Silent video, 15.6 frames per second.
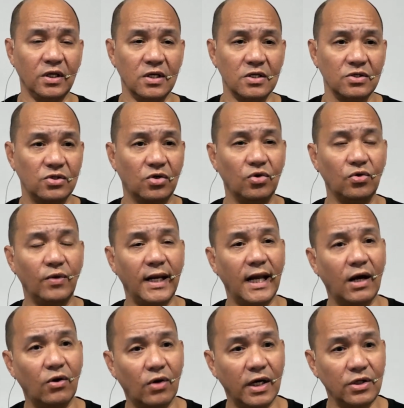So kung
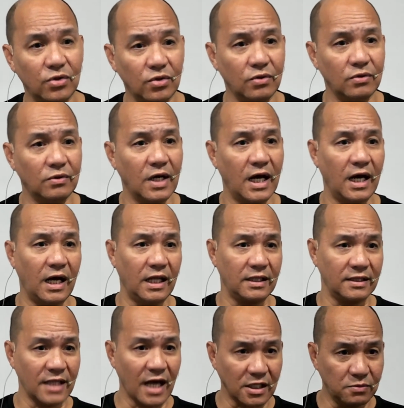wala ho kayong uh,
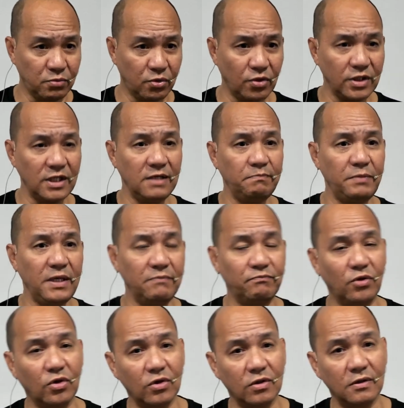tax bookkeeping
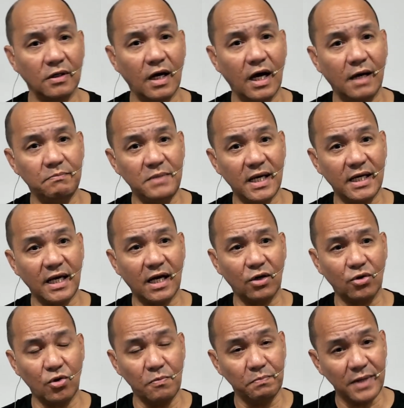for uh, ah,
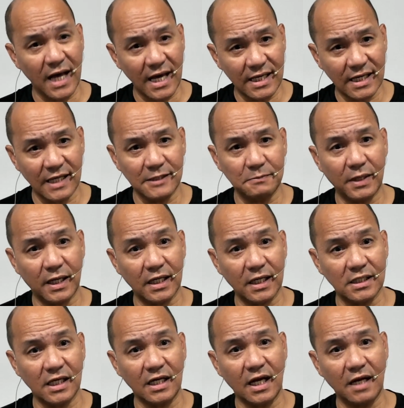BIR compliance para
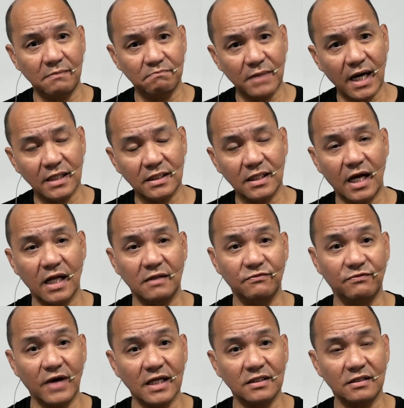sa non-VAT at
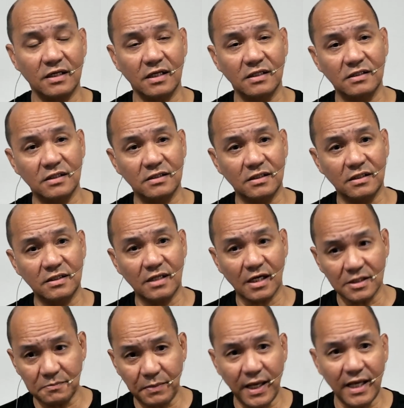VAT registered
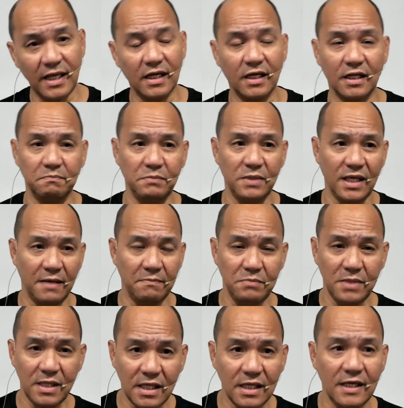taxpayer at
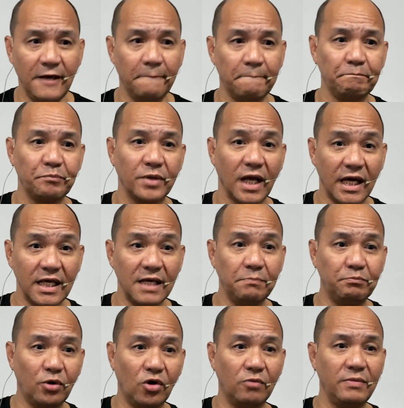BMBE,
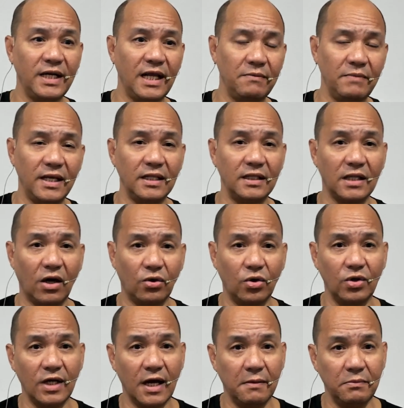ayan po binebenta
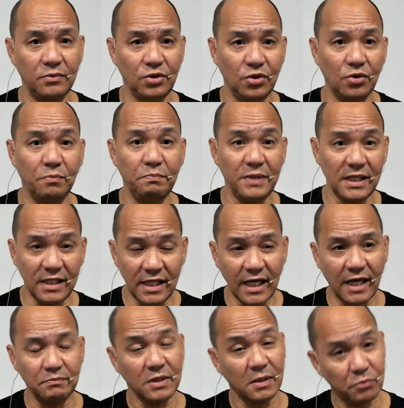ko ng yung
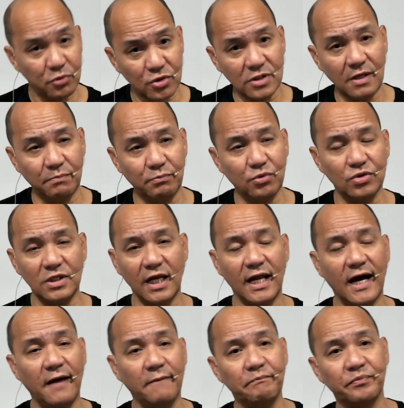PDF tapos na po
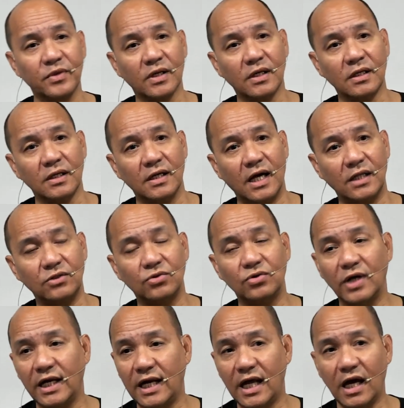sila. At kung
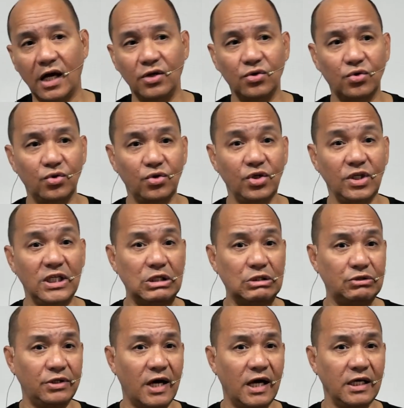kailangan ho ninyo
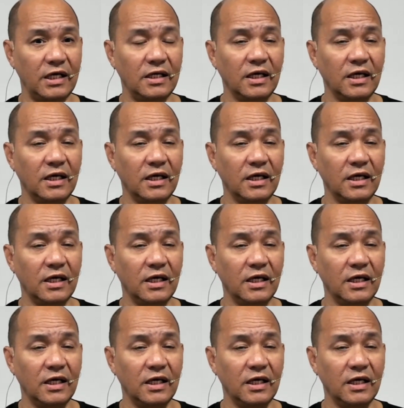ng